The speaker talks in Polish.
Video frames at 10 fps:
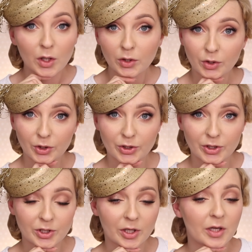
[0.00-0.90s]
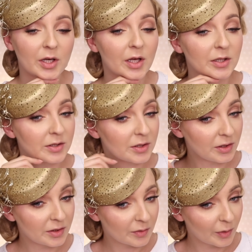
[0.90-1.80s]
Troszeczkę
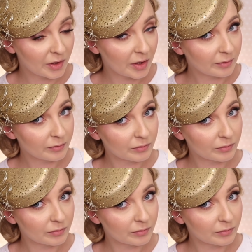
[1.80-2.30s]
elegancji i złota.